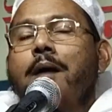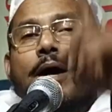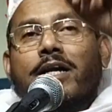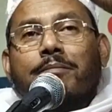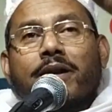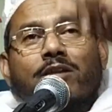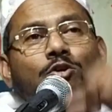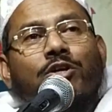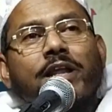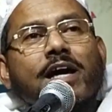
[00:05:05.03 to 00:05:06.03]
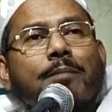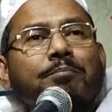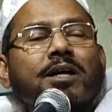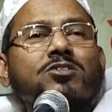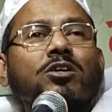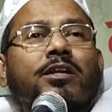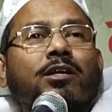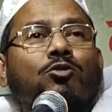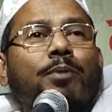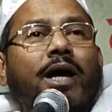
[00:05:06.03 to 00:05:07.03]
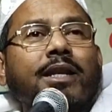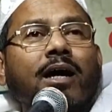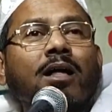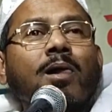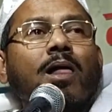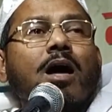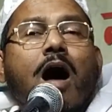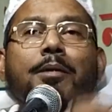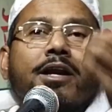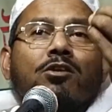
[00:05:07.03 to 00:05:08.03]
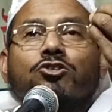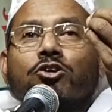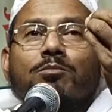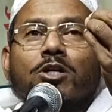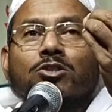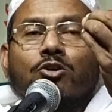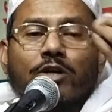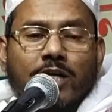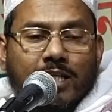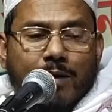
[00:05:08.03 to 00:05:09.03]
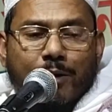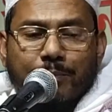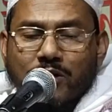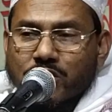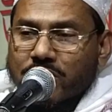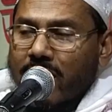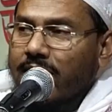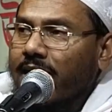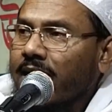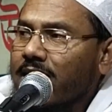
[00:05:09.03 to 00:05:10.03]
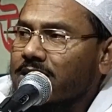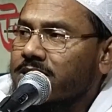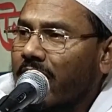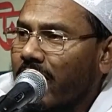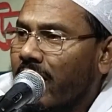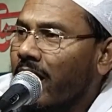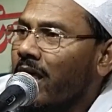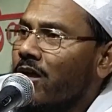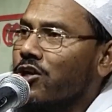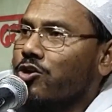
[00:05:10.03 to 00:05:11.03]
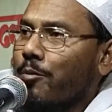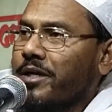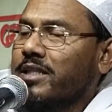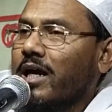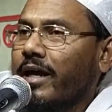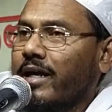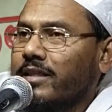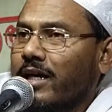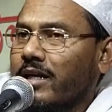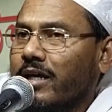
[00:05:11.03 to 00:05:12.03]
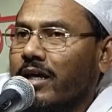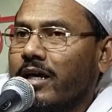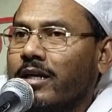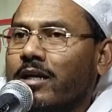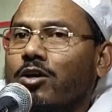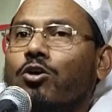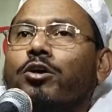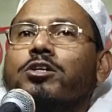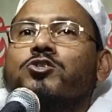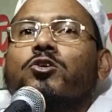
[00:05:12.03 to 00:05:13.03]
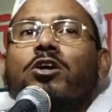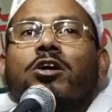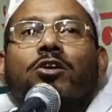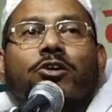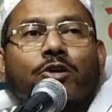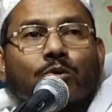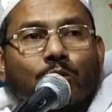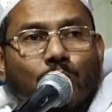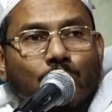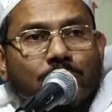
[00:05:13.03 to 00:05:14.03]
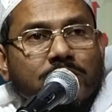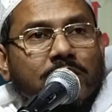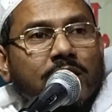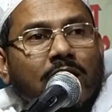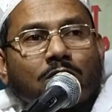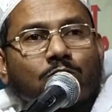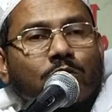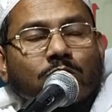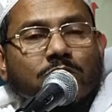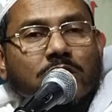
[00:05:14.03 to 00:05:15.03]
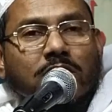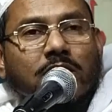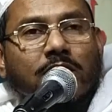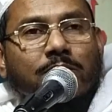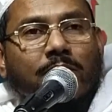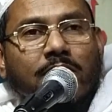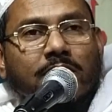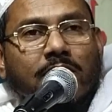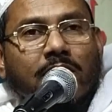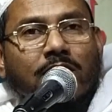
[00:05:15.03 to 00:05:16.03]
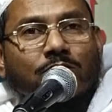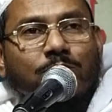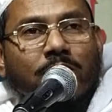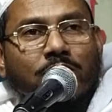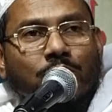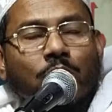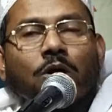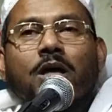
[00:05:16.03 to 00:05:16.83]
আমার বাড়ির উঠলে আপনার জন্য ঘুমায় না আমার নজর বন্ধ করলে কিতাবের পৃষ্ঠায় লেখা আছে নবী তাকায়া দেখলেন ওই জঙ্গলের উট যেটা আবকর সিদ্দিকের বাড়িতে লালিত পালিত